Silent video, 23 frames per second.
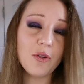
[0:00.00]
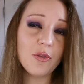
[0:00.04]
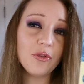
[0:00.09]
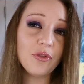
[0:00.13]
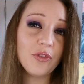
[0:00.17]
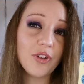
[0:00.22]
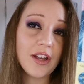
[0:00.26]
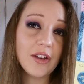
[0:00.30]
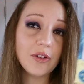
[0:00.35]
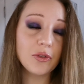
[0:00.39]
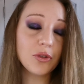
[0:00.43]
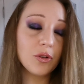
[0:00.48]
à le
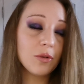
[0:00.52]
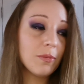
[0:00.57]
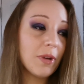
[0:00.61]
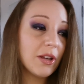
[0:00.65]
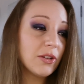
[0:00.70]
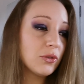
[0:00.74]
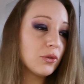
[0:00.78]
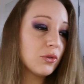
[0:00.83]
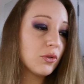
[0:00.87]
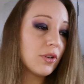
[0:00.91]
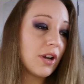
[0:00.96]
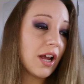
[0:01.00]
faire ce
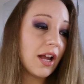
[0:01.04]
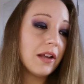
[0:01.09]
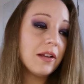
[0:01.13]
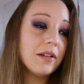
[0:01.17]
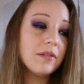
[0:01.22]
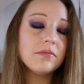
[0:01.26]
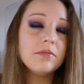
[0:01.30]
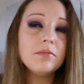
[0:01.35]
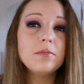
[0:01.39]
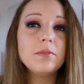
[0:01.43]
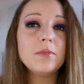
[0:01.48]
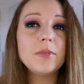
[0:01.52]
masque là,
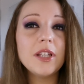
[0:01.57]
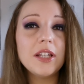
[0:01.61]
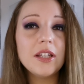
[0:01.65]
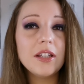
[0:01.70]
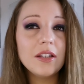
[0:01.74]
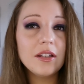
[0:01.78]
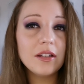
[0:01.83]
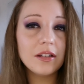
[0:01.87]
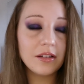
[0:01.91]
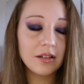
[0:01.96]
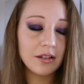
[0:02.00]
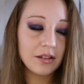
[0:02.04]

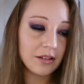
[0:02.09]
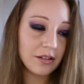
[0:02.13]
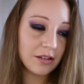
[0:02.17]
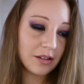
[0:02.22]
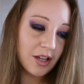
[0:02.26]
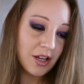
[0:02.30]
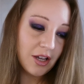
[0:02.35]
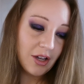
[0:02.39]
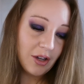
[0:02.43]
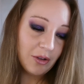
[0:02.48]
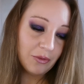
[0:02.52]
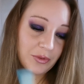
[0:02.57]
mais euh,
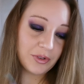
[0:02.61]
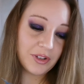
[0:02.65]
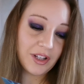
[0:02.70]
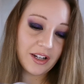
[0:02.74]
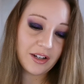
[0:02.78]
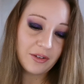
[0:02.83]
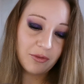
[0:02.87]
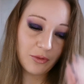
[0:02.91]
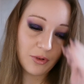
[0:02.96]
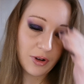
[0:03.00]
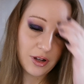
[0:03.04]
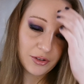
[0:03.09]
vous
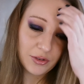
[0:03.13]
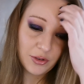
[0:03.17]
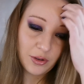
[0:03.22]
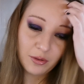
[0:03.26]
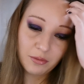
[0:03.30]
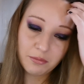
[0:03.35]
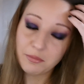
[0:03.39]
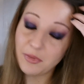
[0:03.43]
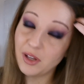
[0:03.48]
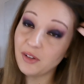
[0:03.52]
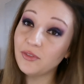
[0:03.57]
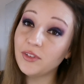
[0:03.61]
allez voir
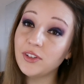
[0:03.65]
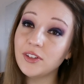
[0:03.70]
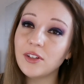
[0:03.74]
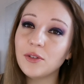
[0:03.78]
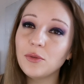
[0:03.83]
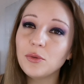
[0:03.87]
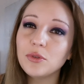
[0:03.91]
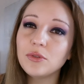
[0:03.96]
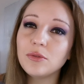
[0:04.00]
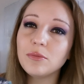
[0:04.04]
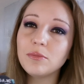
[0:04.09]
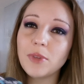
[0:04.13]
dans ma
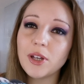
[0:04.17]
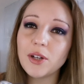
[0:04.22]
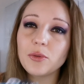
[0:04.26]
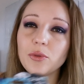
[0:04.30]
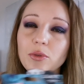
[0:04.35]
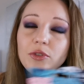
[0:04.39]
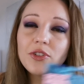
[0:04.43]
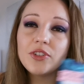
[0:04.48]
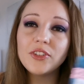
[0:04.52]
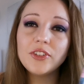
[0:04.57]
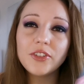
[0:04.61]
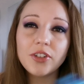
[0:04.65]
vidéo de
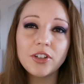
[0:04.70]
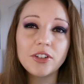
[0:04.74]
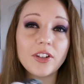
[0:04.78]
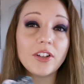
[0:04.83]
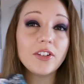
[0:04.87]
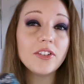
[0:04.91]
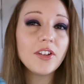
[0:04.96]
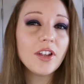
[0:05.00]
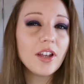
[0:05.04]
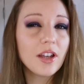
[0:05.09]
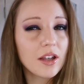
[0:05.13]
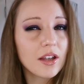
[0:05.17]
mercredi, j'ai
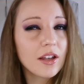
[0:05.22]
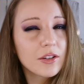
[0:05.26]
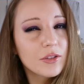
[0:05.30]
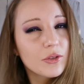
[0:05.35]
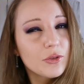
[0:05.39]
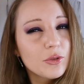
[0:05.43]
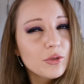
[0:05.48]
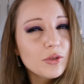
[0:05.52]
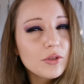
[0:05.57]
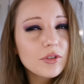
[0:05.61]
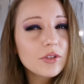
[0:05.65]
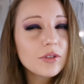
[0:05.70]
testé
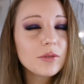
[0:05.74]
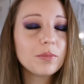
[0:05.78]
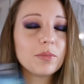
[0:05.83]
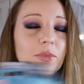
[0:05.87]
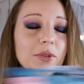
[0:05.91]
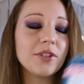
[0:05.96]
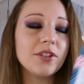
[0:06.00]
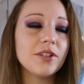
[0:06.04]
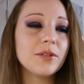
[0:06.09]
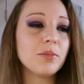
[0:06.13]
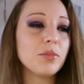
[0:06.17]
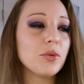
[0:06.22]
un autre
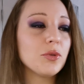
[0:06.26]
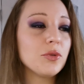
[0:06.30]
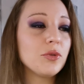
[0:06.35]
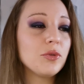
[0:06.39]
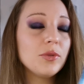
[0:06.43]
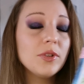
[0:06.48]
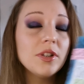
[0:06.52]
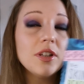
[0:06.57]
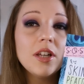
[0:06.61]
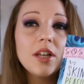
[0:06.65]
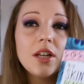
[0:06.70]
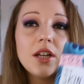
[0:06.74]
petit
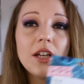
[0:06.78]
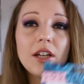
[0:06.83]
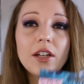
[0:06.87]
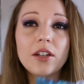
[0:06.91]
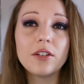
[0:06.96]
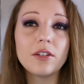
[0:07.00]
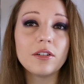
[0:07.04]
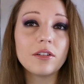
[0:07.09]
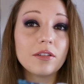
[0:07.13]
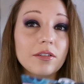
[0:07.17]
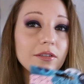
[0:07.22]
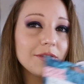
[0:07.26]
produit
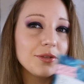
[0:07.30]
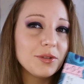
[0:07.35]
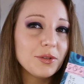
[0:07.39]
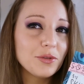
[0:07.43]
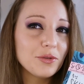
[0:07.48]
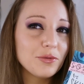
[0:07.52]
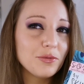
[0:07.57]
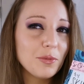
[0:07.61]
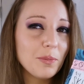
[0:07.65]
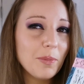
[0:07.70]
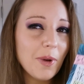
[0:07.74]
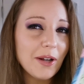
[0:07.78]
euh, que
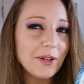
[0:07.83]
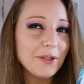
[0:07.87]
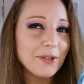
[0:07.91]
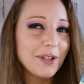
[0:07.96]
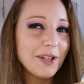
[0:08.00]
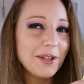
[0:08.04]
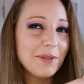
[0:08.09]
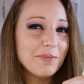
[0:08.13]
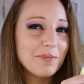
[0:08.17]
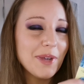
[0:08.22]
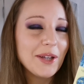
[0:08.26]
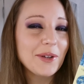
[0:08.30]
je vous
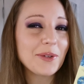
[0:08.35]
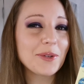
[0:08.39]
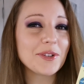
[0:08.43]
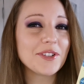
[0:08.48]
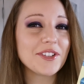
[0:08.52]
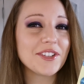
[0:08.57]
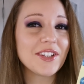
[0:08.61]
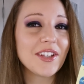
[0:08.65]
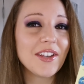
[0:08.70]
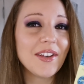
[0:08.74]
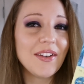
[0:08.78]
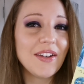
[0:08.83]
parlerai
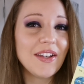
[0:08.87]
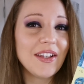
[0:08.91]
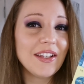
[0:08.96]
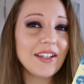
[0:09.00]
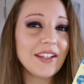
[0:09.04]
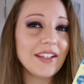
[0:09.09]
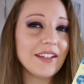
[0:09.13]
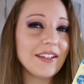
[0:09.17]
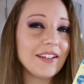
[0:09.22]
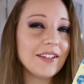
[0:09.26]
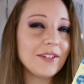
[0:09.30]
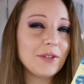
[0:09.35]
mercredi.
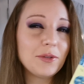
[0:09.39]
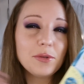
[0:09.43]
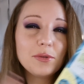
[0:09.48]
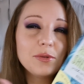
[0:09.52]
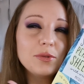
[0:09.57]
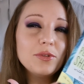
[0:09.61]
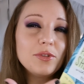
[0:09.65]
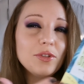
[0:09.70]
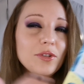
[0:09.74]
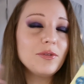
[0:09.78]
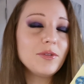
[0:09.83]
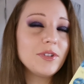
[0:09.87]
Et du
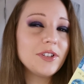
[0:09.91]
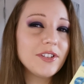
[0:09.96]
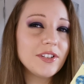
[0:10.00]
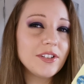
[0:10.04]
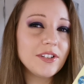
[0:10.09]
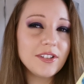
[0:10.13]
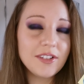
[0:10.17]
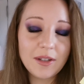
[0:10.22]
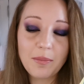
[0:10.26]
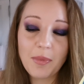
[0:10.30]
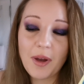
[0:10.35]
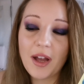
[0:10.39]
coup,
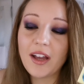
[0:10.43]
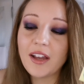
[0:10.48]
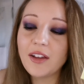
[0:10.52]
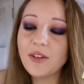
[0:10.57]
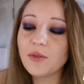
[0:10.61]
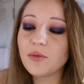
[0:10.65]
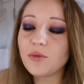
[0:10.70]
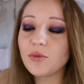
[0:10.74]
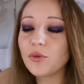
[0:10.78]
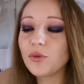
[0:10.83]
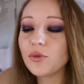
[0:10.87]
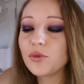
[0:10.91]
celui-ci, c'est
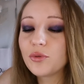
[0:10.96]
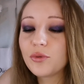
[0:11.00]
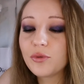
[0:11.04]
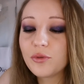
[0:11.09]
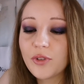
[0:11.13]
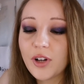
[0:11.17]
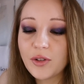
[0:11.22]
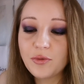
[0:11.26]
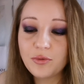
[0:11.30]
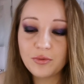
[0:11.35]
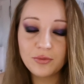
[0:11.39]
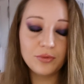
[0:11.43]
pareil, on le
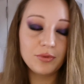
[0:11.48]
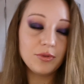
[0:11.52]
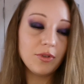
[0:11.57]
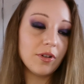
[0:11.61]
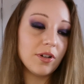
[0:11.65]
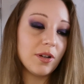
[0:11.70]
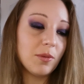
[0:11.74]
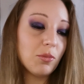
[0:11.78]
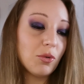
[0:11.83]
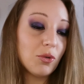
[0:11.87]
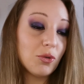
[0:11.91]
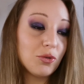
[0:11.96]
retrouvera du coup dans
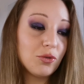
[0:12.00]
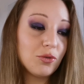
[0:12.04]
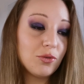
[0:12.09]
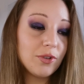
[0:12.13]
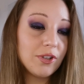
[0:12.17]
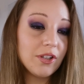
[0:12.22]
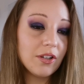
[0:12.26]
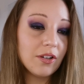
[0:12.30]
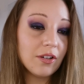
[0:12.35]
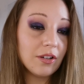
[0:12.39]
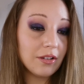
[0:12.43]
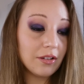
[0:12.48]
les
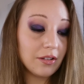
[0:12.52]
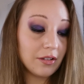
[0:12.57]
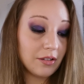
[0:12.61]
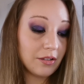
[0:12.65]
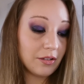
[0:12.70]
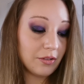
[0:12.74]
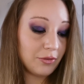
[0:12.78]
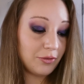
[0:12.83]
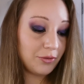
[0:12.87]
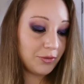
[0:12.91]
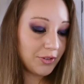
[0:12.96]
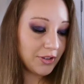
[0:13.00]
produits
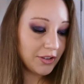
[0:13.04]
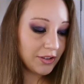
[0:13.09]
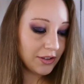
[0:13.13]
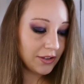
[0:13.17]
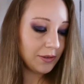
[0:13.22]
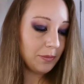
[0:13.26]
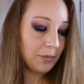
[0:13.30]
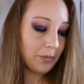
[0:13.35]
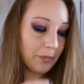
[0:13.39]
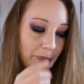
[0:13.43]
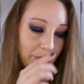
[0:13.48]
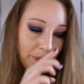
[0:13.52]
euh,
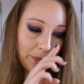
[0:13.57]
finis.